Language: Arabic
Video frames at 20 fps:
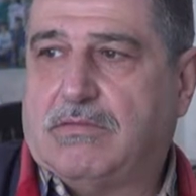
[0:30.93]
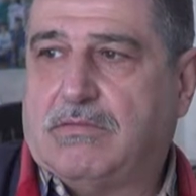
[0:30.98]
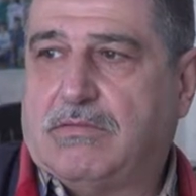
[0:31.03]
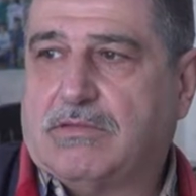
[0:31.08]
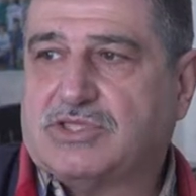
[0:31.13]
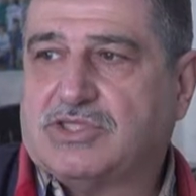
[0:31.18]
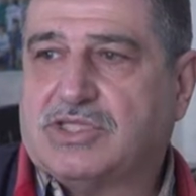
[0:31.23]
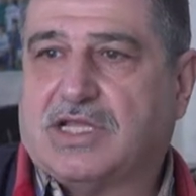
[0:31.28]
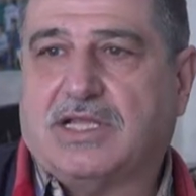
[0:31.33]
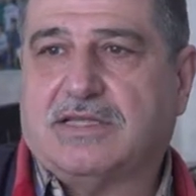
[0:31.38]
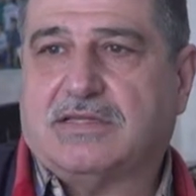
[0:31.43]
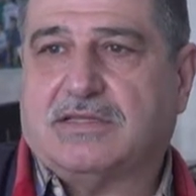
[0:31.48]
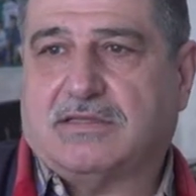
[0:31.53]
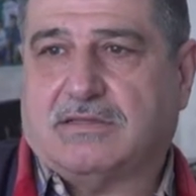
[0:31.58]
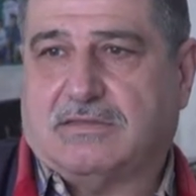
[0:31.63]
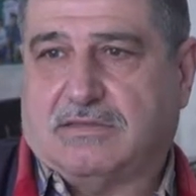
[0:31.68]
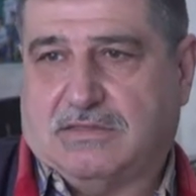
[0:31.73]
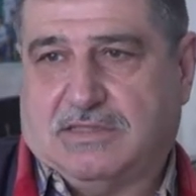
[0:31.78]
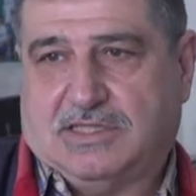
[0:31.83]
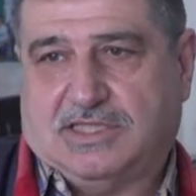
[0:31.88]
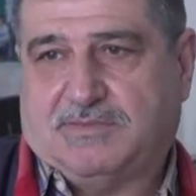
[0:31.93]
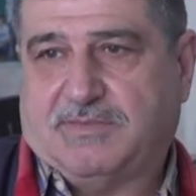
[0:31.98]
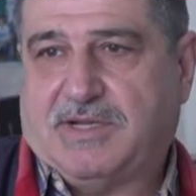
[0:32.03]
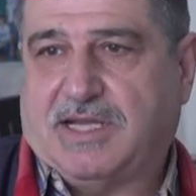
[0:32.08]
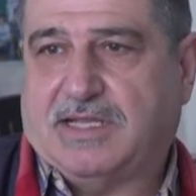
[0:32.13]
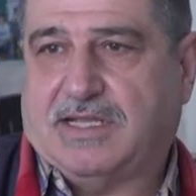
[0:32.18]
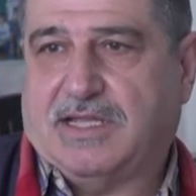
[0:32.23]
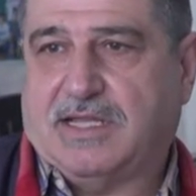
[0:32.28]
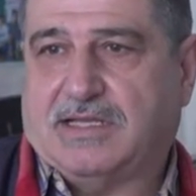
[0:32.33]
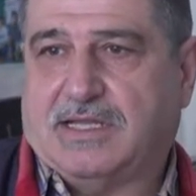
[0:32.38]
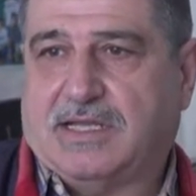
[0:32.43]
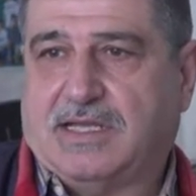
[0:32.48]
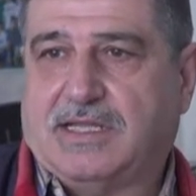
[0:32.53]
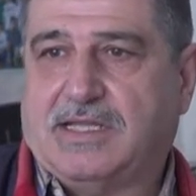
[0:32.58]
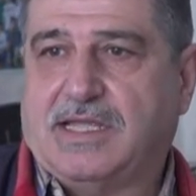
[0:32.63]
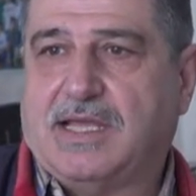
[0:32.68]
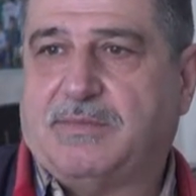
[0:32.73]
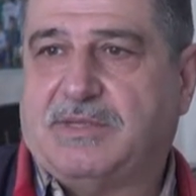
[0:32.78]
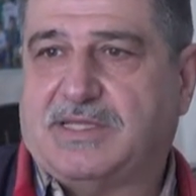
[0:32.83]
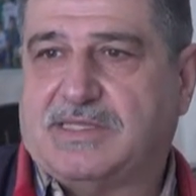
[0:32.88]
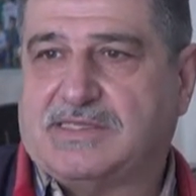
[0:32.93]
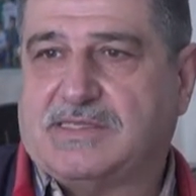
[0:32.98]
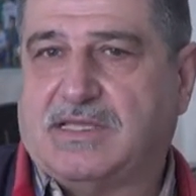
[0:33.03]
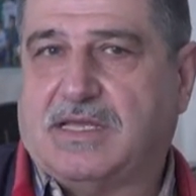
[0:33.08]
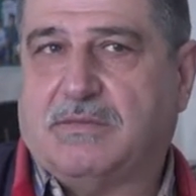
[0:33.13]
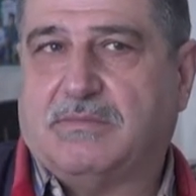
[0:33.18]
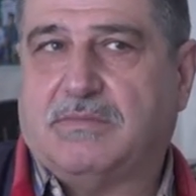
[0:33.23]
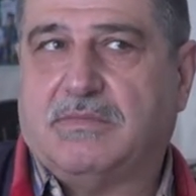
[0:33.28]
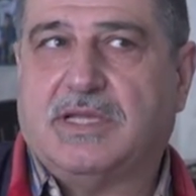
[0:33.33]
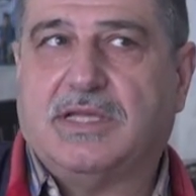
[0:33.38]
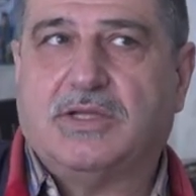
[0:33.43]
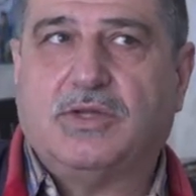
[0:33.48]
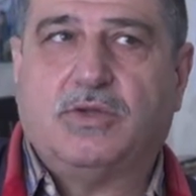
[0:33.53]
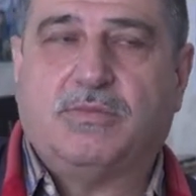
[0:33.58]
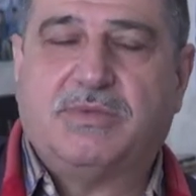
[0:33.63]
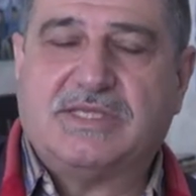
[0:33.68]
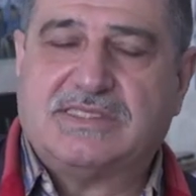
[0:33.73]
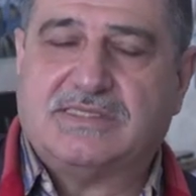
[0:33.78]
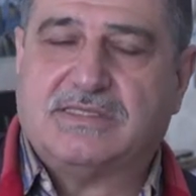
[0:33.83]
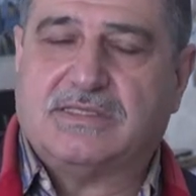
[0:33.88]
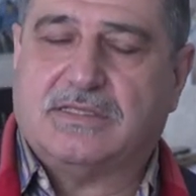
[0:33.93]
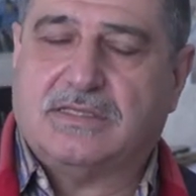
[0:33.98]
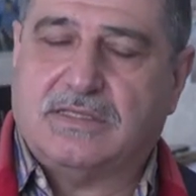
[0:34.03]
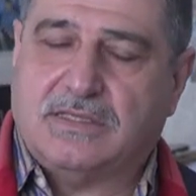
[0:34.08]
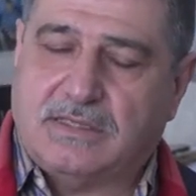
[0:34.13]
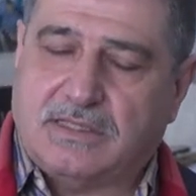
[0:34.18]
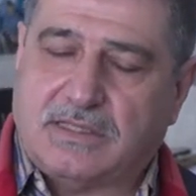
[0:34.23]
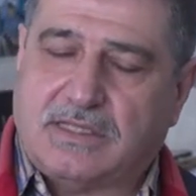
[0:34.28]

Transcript: واشتغلت اجباري كان على ايام النظام انه بس آه،